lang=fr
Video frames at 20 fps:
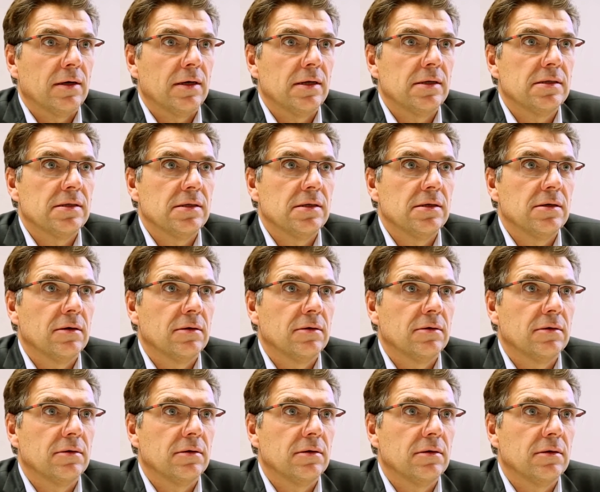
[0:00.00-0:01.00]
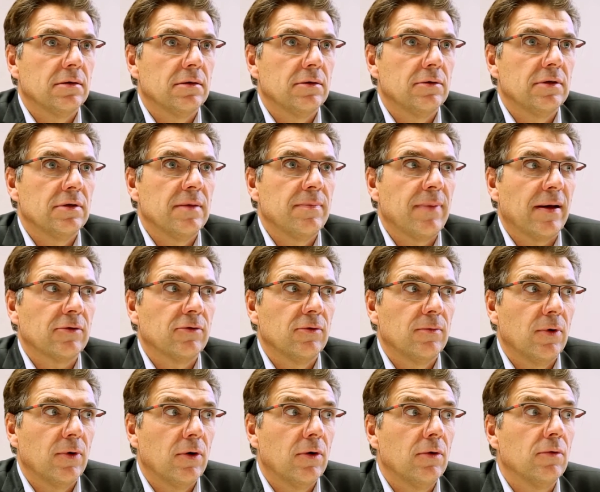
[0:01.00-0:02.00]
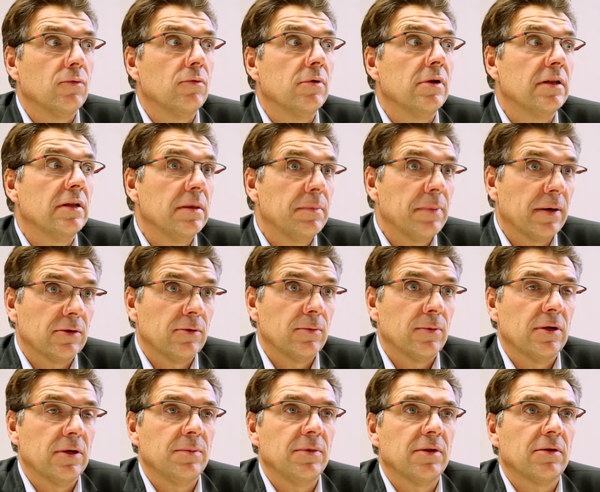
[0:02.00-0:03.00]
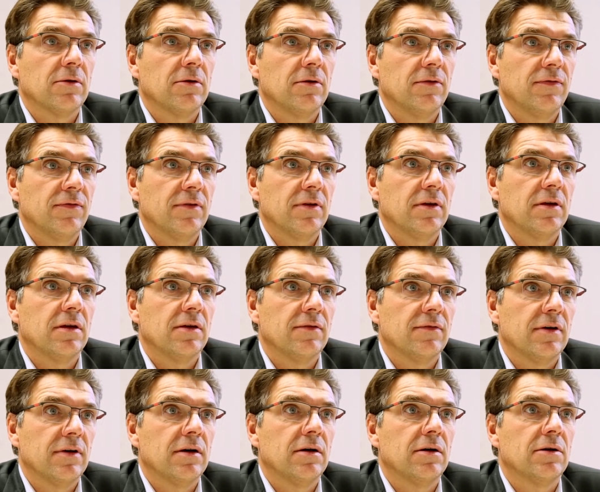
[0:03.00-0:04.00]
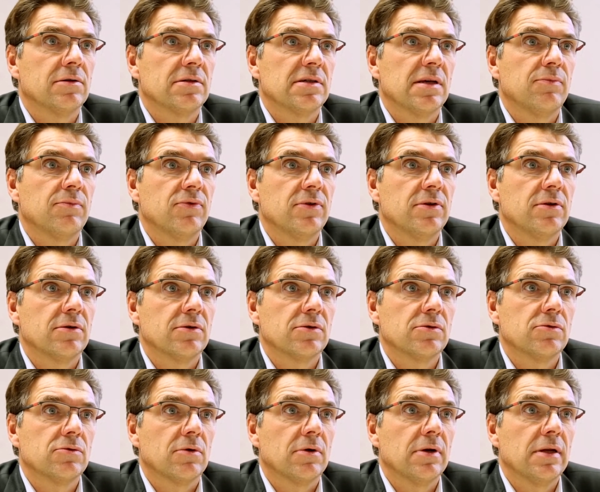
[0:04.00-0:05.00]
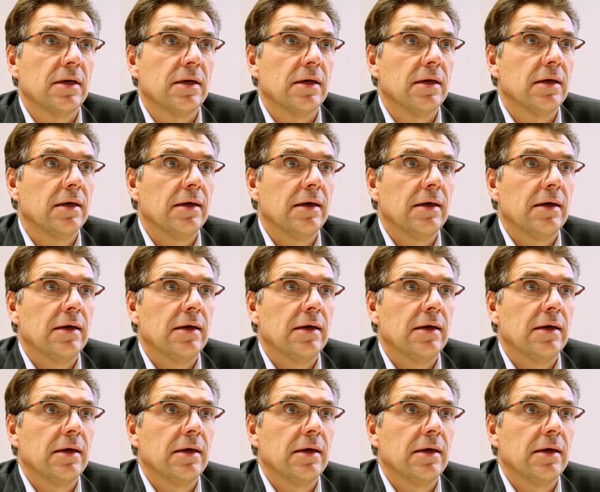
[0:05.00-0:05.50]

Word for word: il sillonne euh, le département ou les départements limitrophes et va, en s'appuyant sur les